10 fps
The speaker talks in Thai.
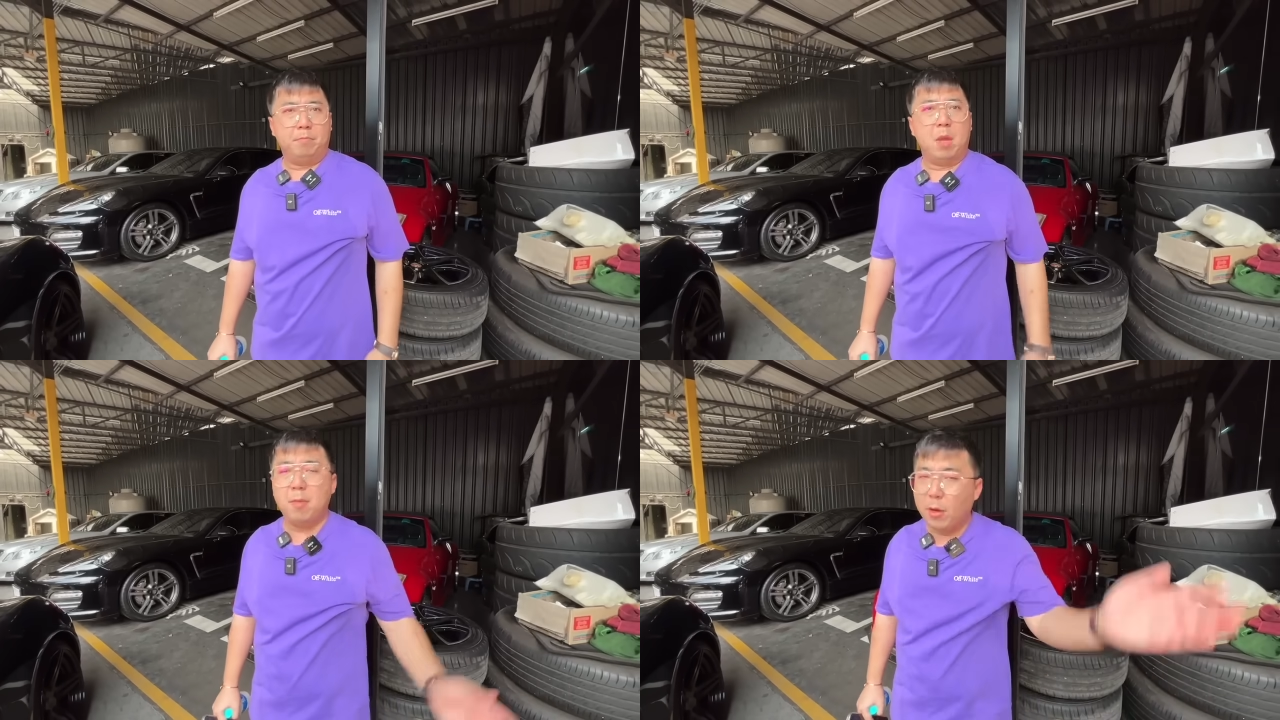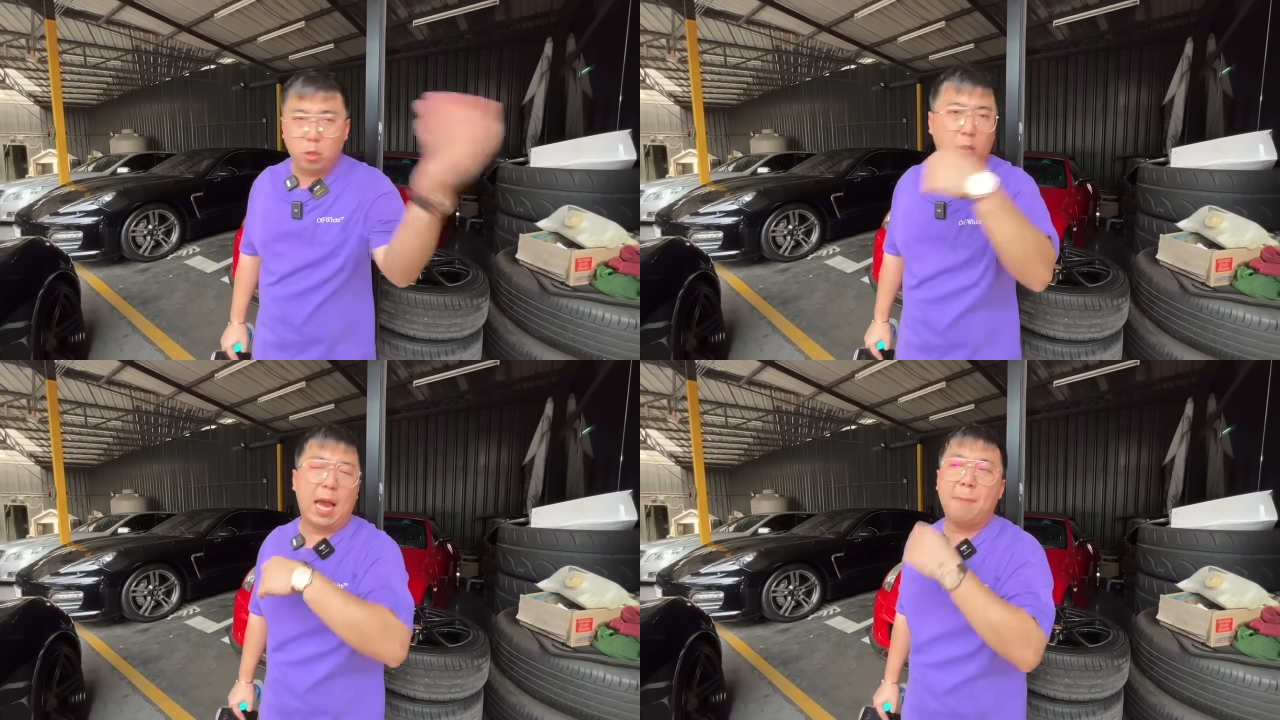ไม่มีวันห
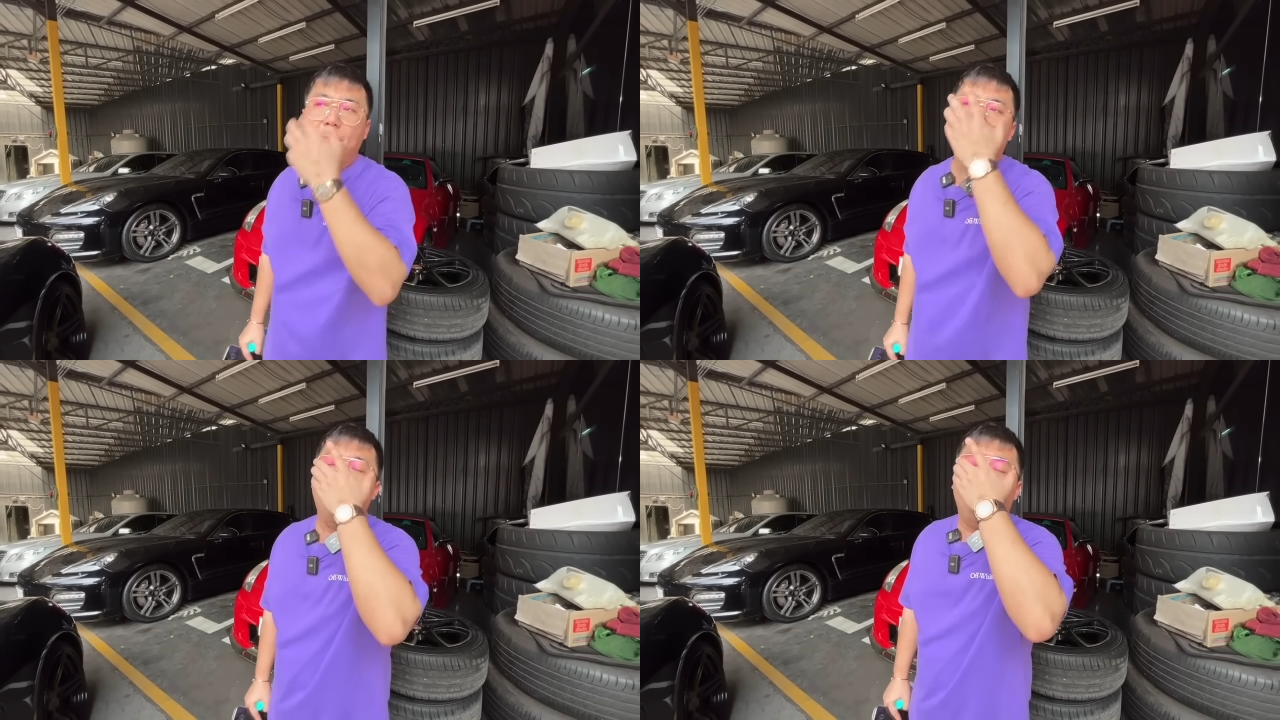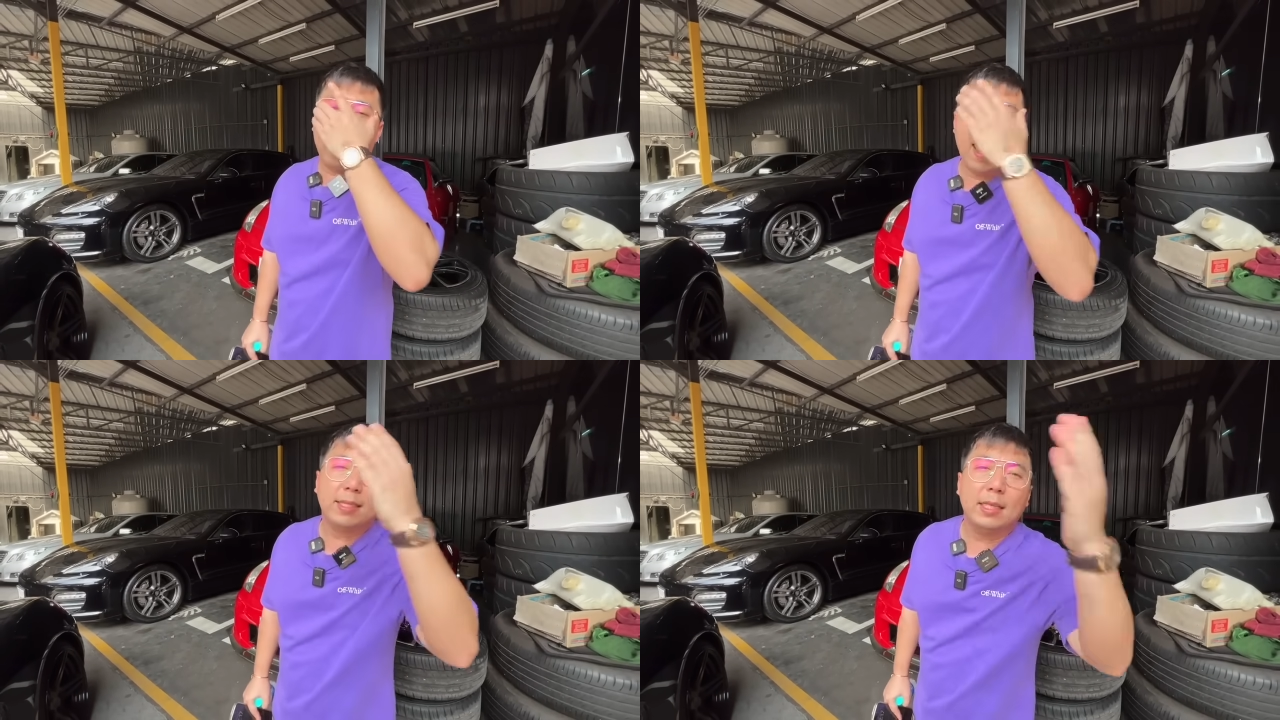ยุดครับวัน
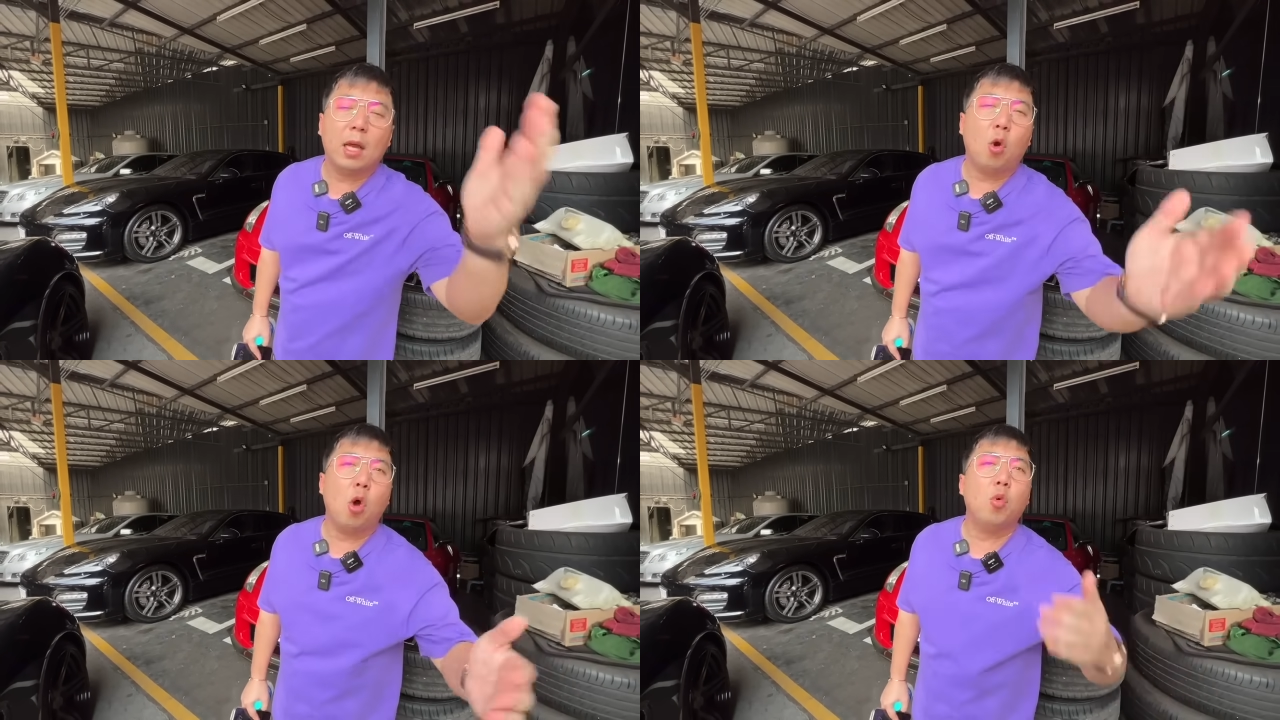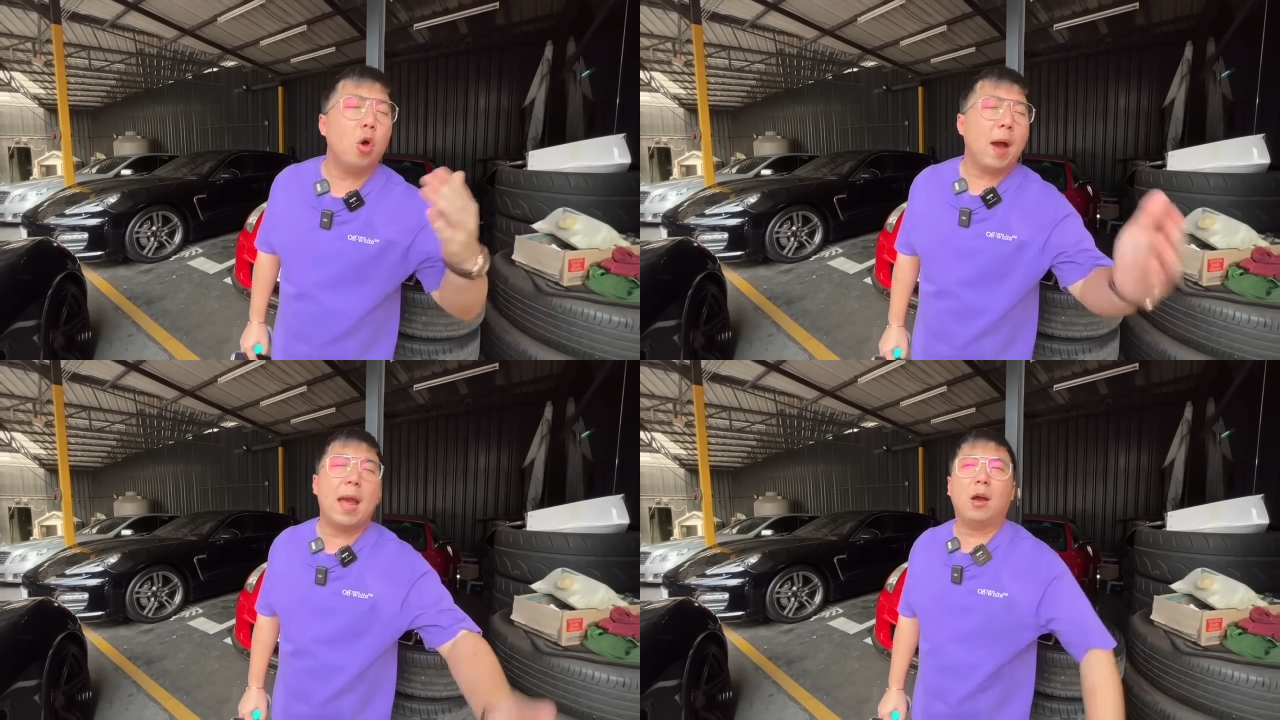นี้อาจจะตะโกนโวย
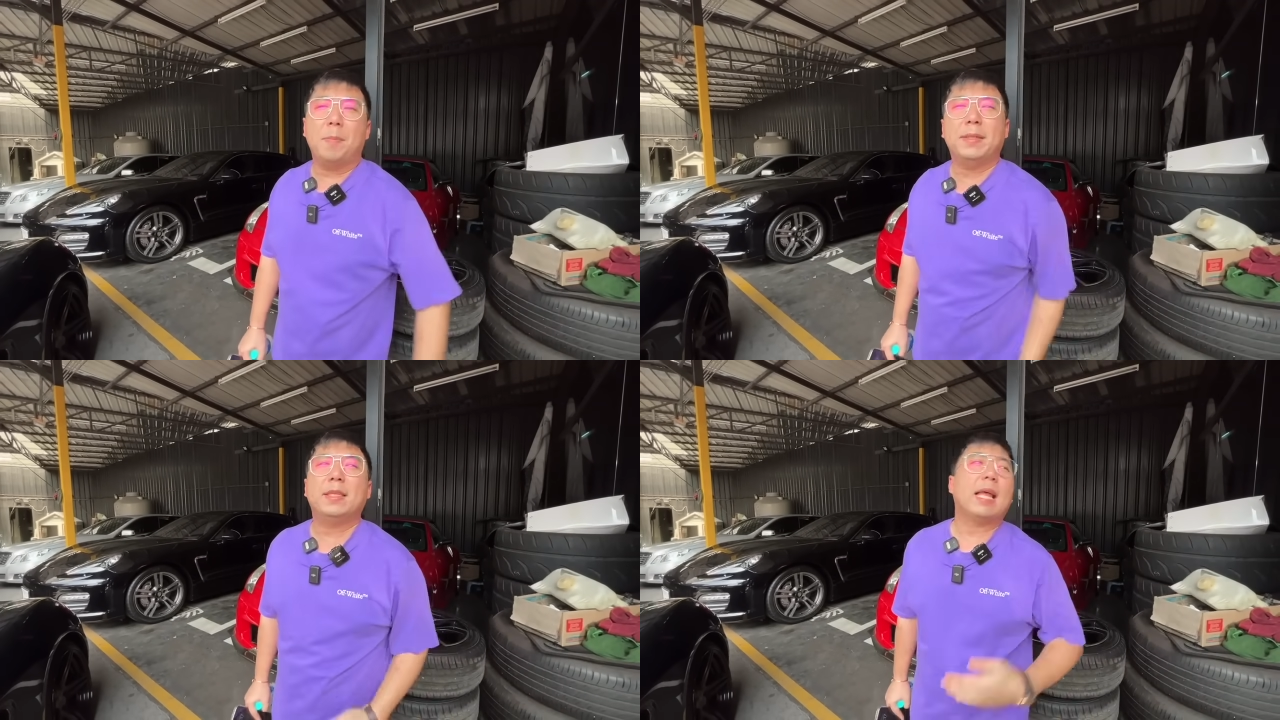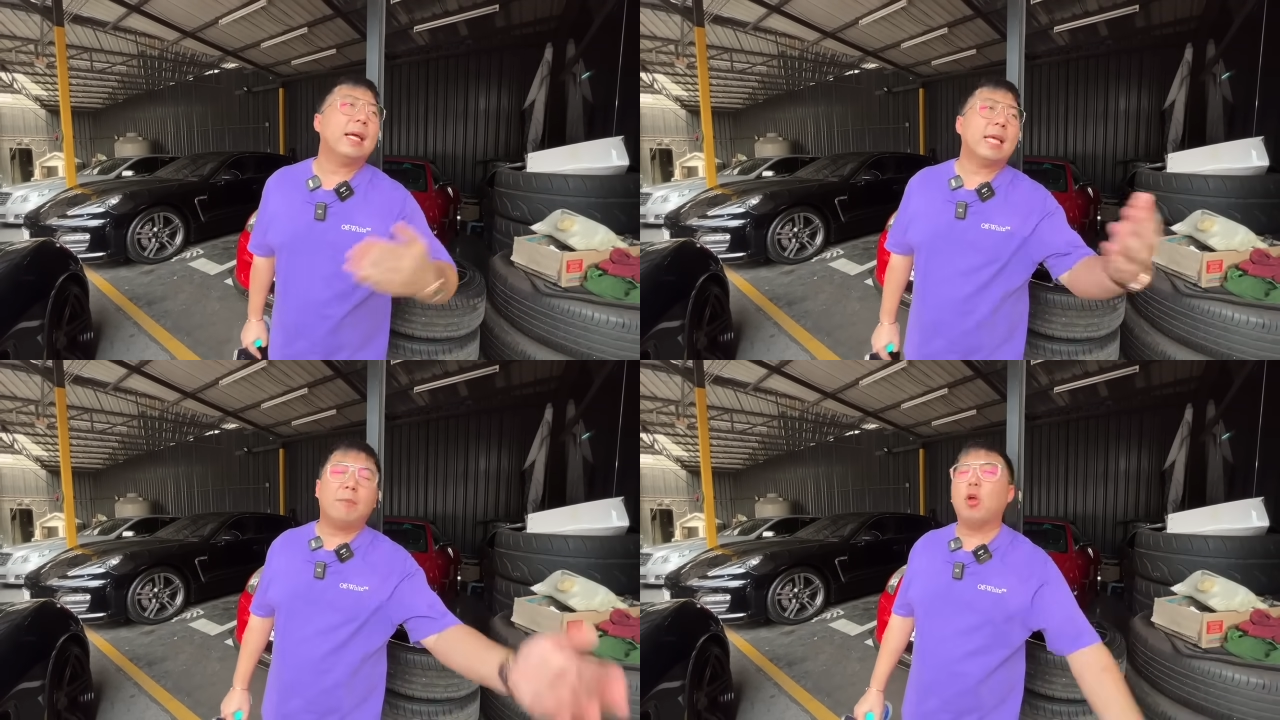วายก็เป็นสไต
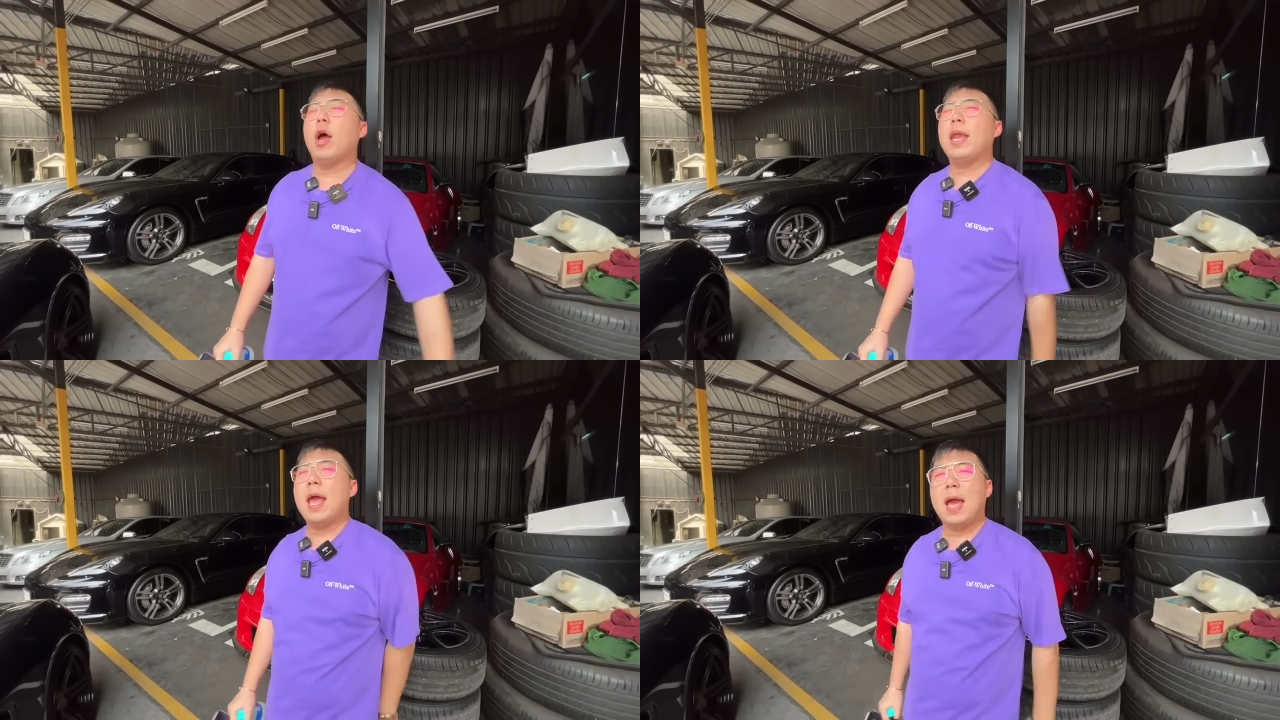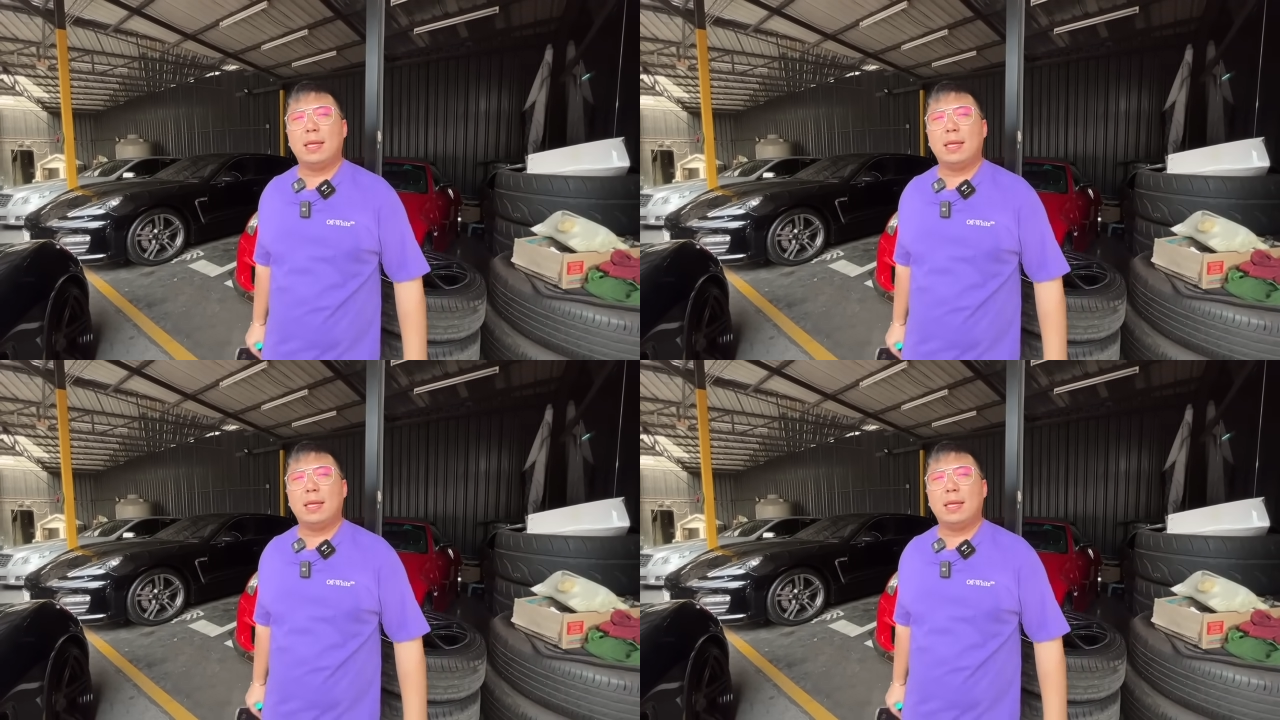ล์สามร้อยนะฮะ